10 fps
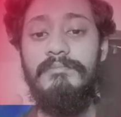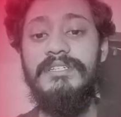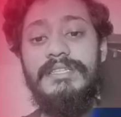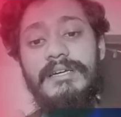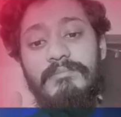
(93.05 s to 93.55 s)

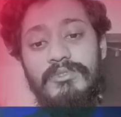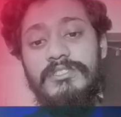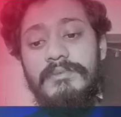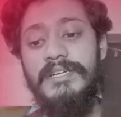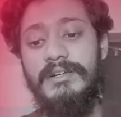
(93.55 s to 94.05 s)
বিশ থেকে
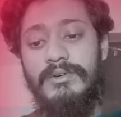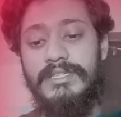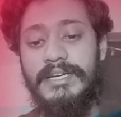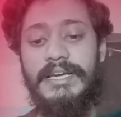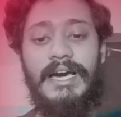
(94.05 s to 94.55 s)
পঁচিশ মিনিটের হয়ে
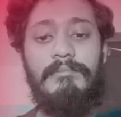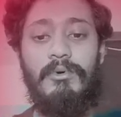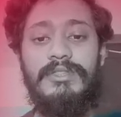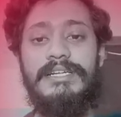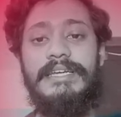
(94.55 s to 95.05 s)
থাকে আর
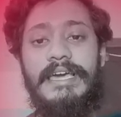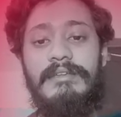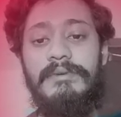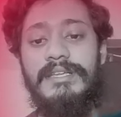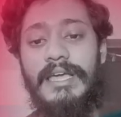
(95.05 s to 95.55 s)
প্রত্যেকটা
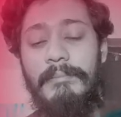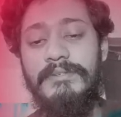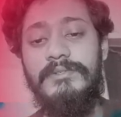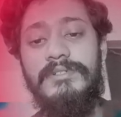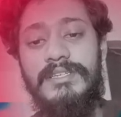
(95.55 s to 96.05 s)
অ্যানিমের
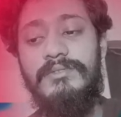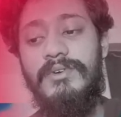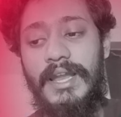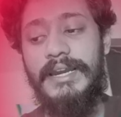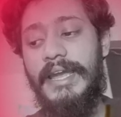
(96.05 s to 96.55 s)
এপিসোড কিন্তু
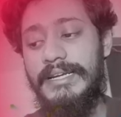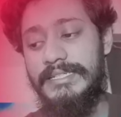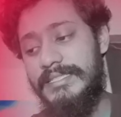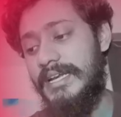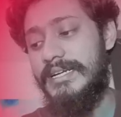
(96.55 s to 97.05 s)
আর একটার
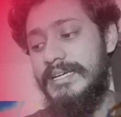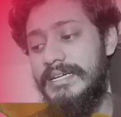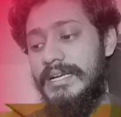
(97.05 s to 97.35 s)
সাথে আরেকটা